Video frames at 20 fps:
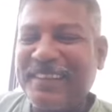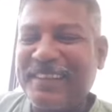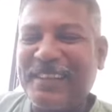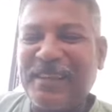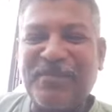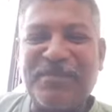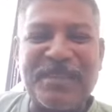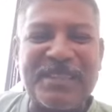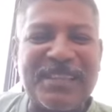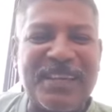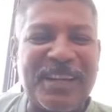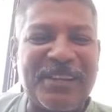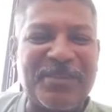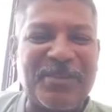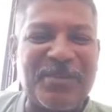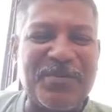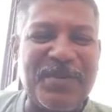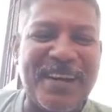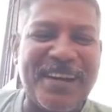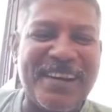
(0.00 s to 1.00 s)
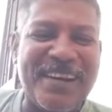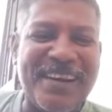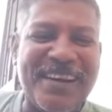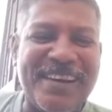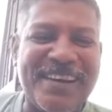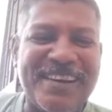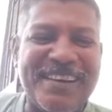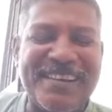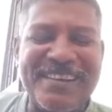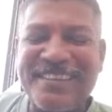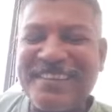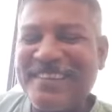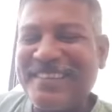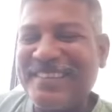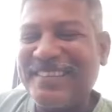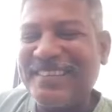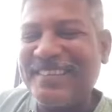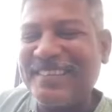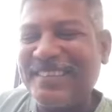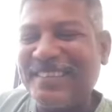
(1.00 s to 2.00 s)
நம்ம சரத்குமாரண்ணா
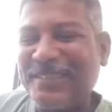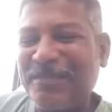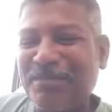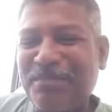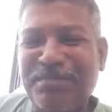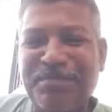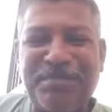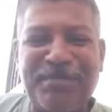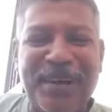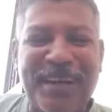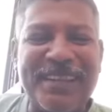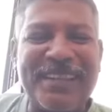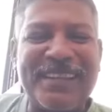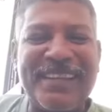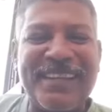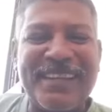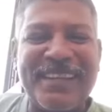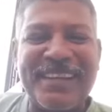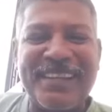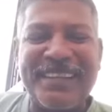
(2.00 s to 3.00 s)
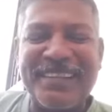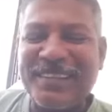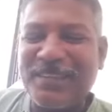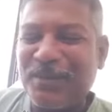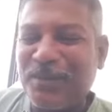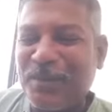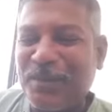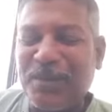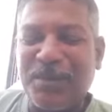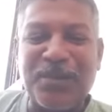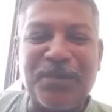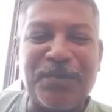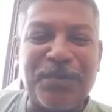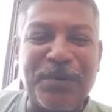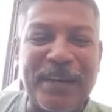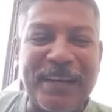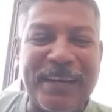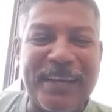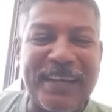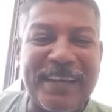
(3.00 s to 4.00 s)
பார்த்து உங்களுக்கும்
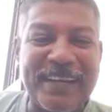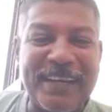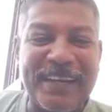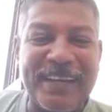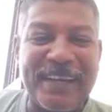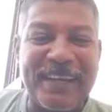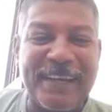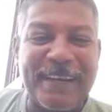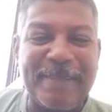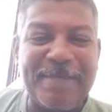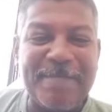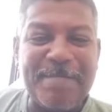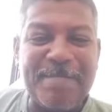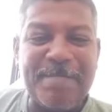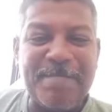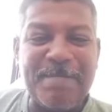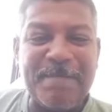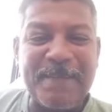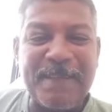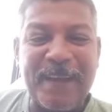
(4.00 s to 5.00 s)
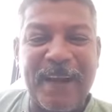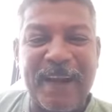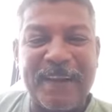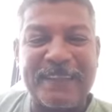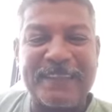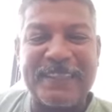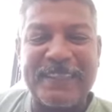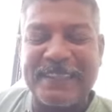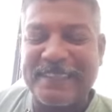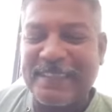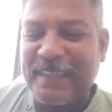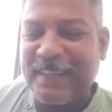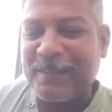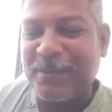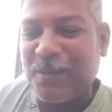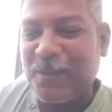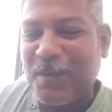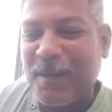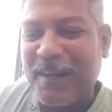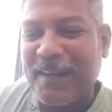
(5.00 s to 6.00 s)
பிள்ளைங்க இருக்குல்ல ஆக்டர்
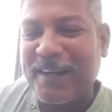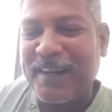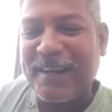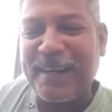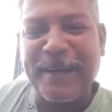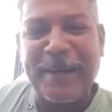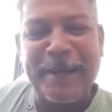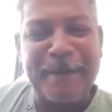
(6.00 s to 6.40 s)
சரத்குமாரண்ணா